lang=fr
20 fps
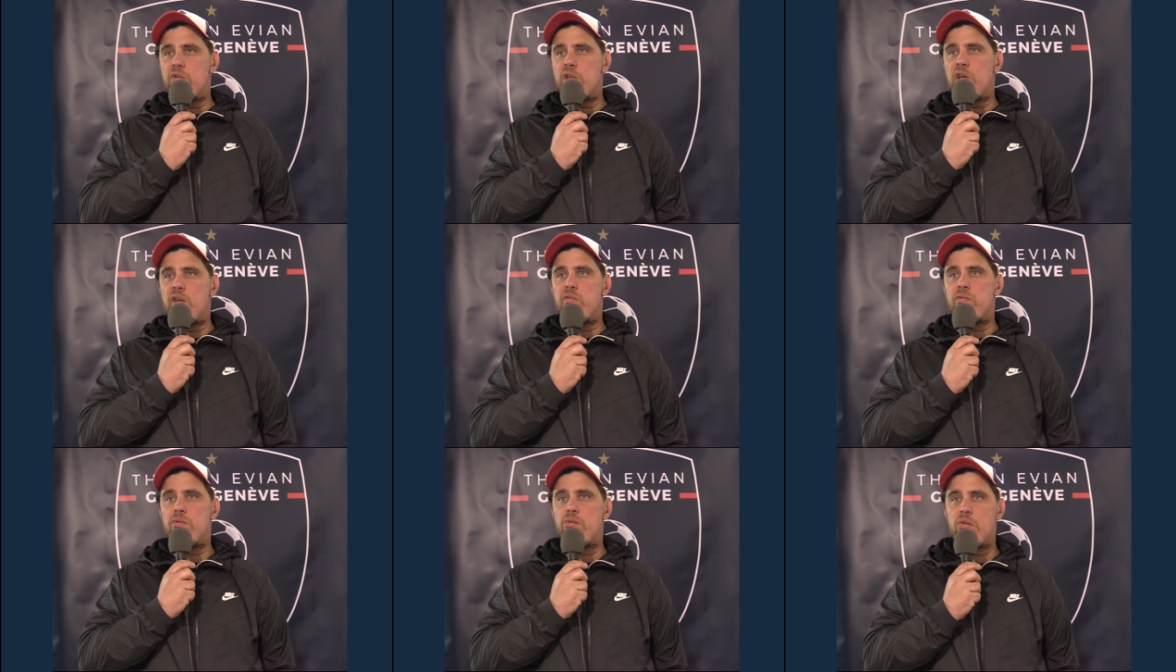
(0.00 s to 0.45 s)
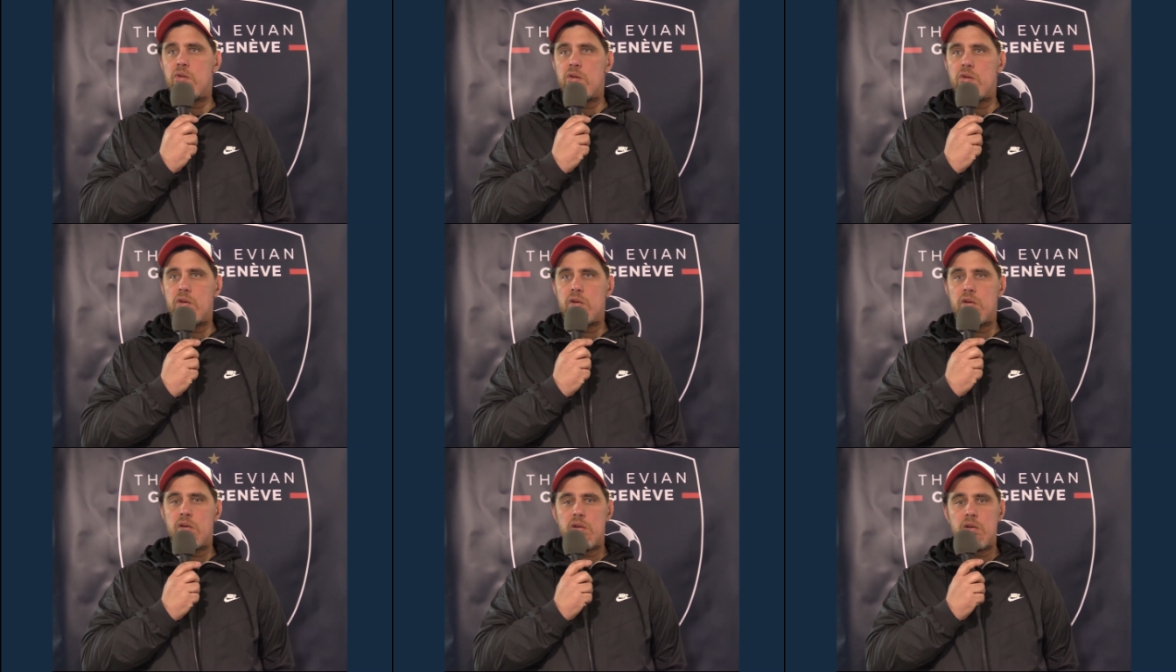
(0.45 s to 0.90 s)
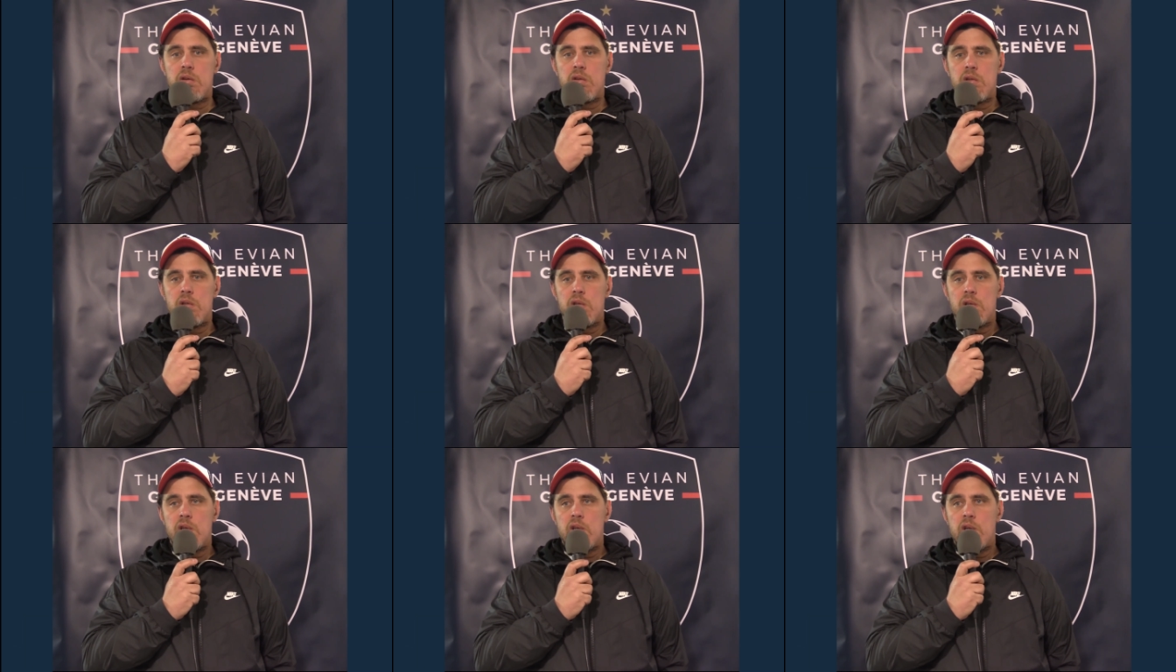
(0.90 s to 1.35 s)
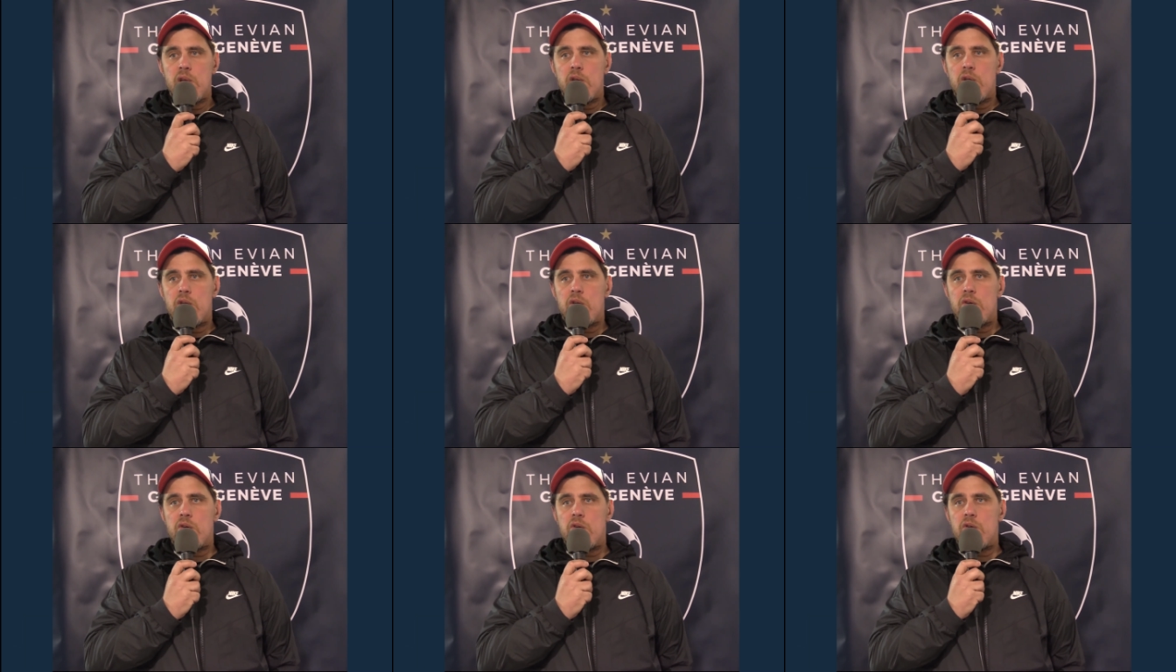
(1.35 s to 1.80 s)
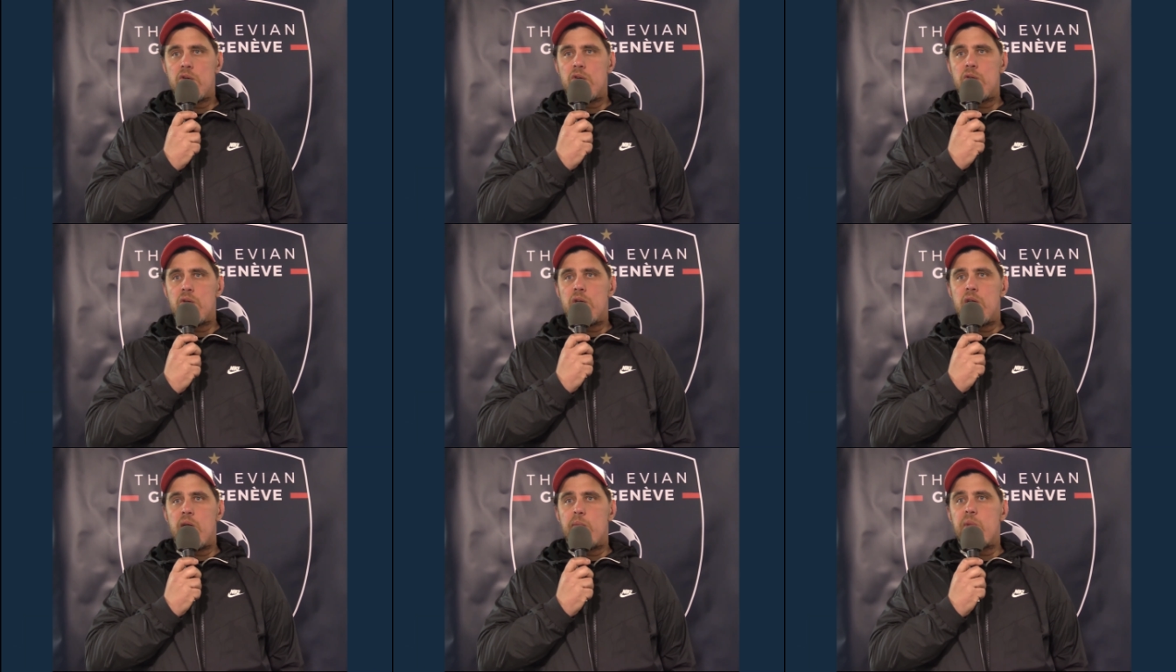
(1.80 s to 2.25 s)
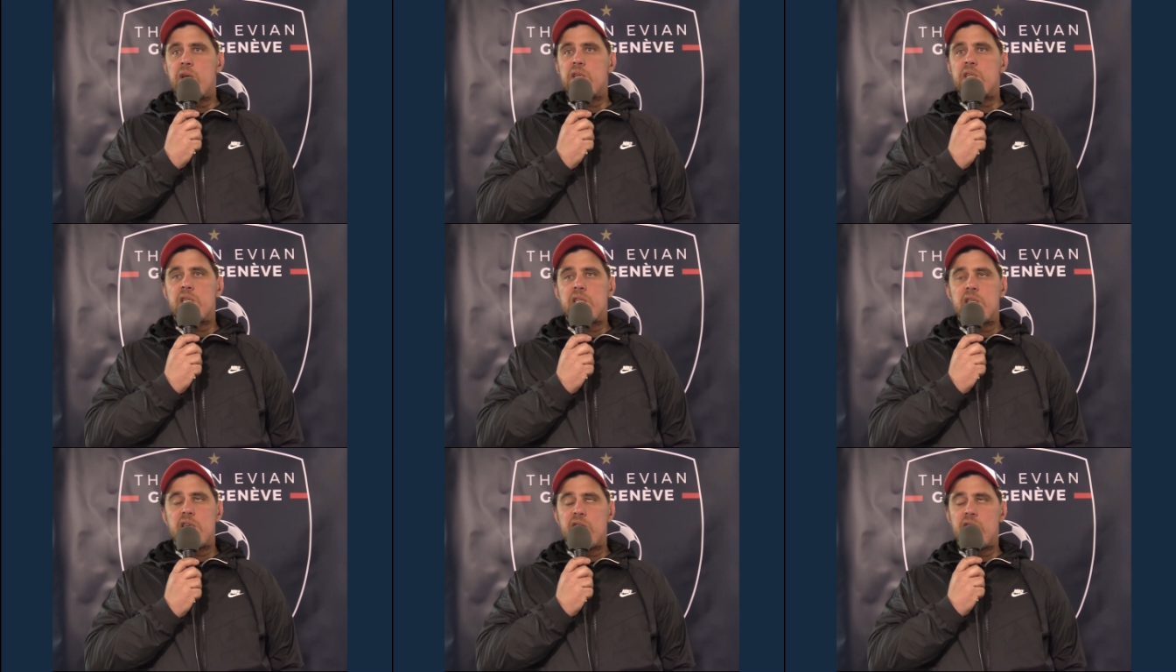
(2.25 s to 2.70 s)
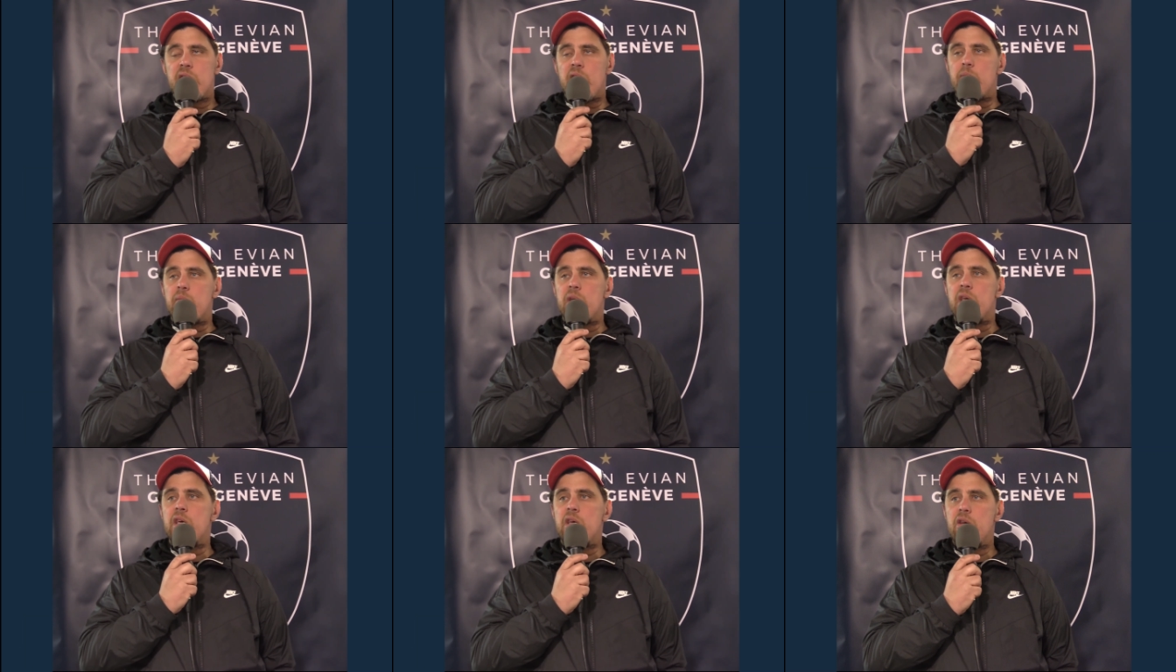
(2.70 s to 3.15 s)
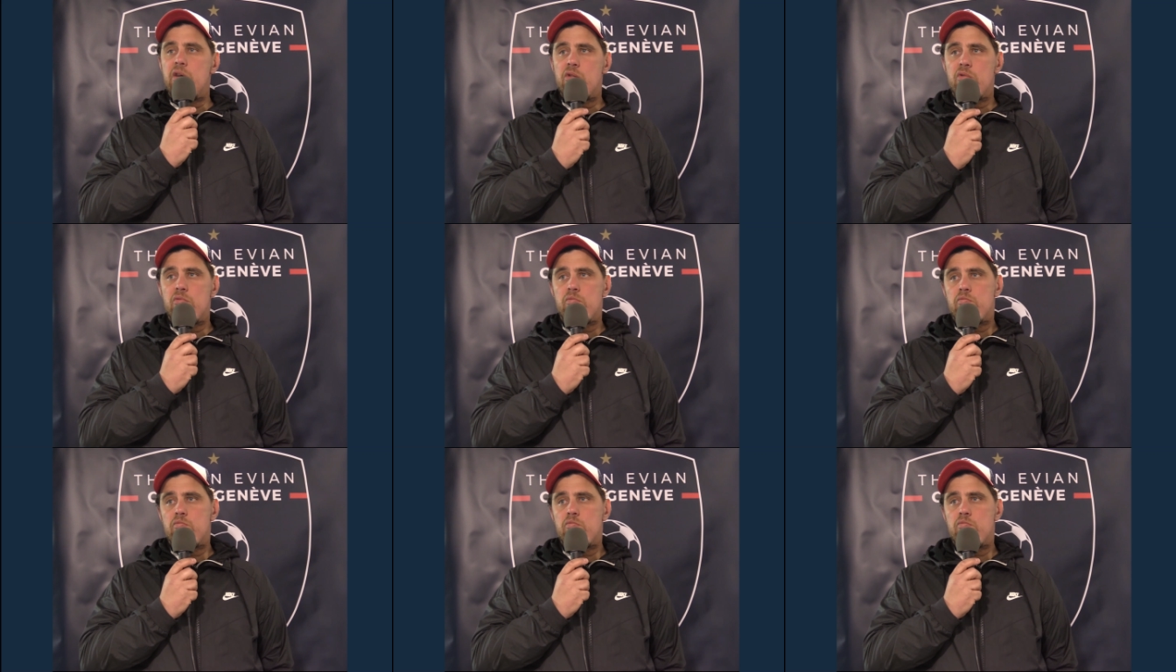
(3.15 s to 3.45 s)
On a vu euh, euh, un match assez fermé.